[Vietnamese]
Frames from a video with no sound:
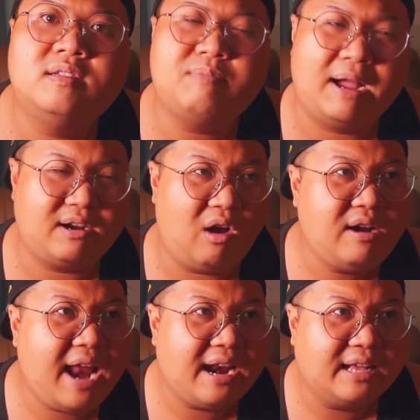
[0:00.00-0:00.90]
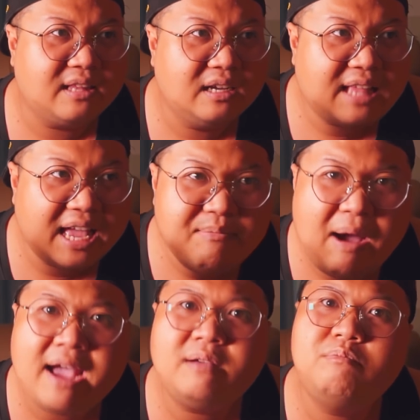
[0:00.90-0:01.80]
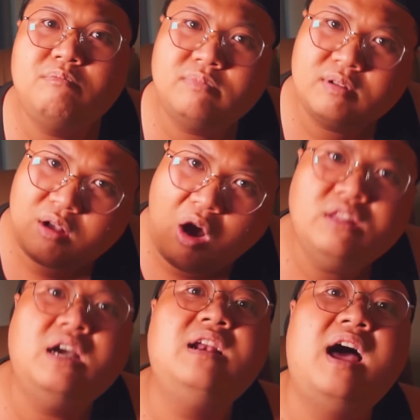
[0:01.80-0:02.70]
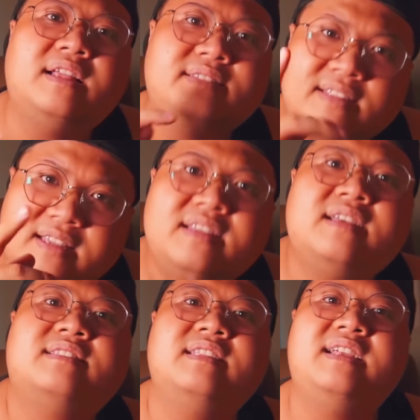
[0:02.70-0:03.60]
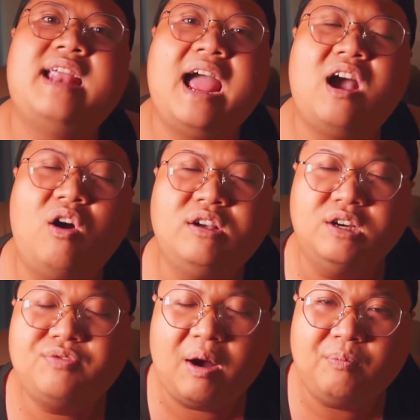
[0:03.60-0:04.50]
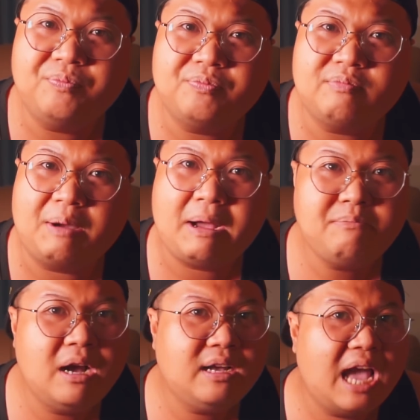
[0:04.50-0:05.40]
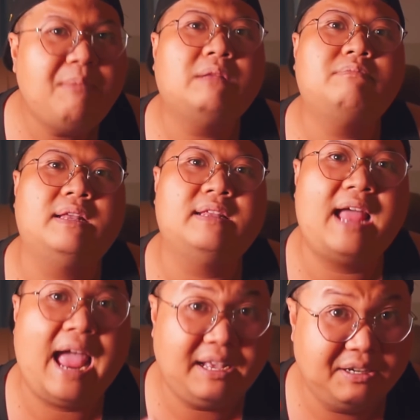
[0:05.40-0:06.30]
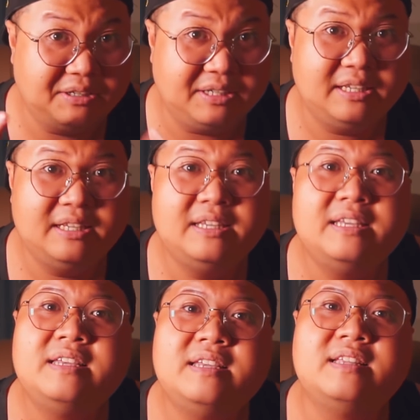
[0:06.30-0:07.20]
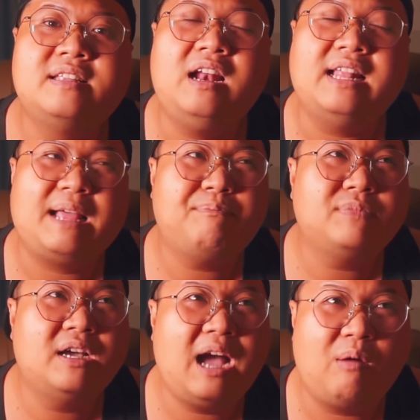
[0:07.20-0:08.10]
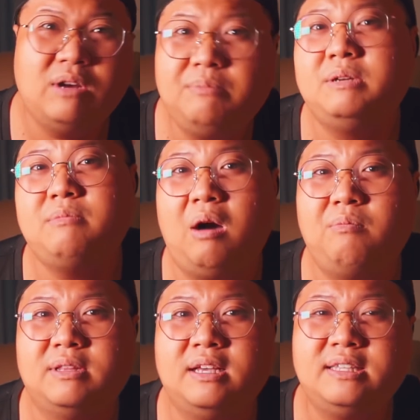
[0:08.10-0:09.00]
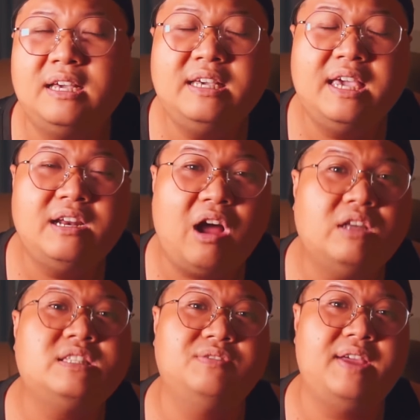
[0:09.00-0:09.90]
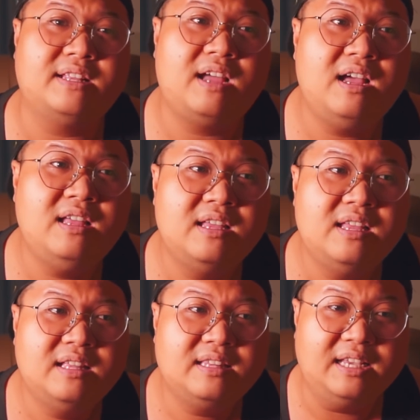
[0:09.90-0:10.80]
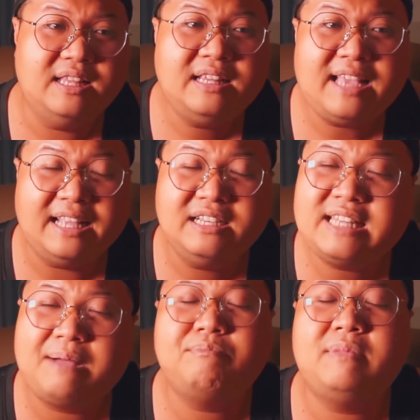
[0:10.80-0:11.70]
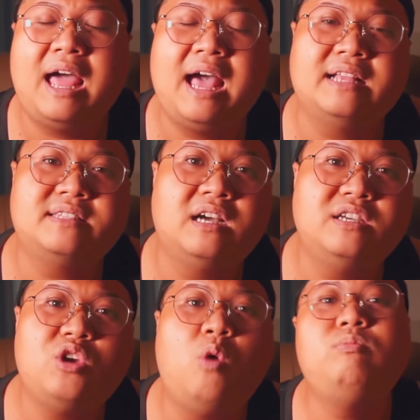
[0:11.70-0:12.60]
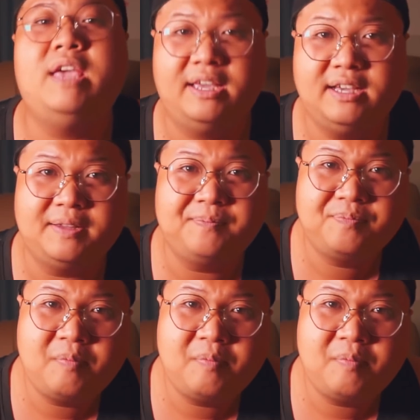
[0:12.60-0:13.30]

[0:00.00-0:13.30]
mà rõ ràng là tân thấy bác có đứng lên đi ra khỏi cửa phòng mà bắt mất kế bên mình hai người đó là năm tân học lớp 11 và tân chứng kiến rõ sự việc đó thì đến ngày thứ năm là tân trốn viện rồi à